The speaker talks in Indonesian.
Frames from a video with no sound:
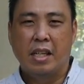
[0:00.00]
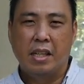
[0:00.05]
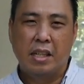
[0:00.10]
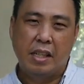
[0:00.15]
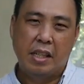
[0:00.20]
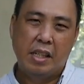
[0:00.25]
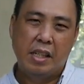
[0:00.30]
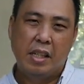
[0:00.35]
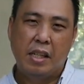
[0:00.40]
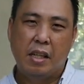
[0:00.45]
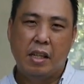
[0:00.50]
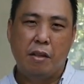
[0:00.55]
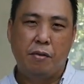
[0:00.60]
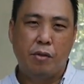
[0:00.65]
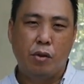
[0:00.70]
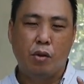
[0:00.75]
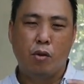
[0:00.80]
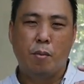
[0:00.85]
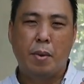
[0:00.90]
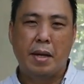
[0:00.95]
di
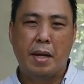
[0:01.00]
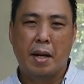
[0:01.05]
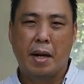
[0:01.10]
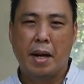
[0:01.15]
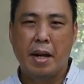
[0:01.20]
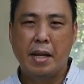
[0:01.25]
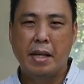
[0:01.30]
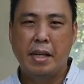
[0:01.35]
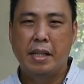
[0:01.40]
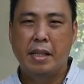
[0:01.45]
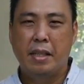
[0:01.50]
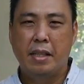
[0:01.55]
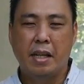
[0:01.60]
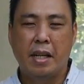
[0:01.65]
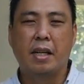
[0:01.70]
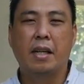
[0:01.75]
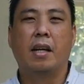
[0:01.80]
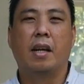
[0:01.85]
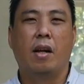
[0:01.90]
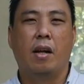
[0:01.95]
review rumah yang lain
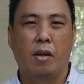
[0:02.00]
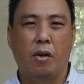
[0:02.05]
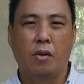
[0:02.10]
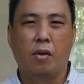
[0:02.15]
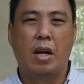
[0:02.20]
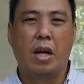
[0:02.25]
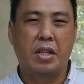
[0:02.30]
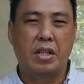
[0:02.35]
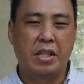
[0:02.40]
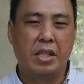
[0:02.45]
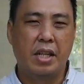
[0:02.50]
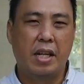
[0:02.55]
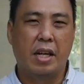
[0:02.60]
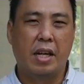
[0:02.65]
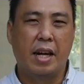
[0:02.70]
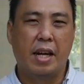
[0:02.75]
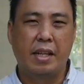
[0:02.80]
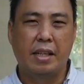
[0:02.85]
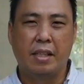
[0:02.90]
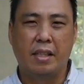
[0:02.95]
dan lokasi yang
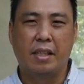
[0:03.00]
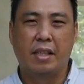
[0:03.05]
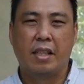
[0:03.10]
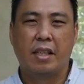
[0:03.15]
lain.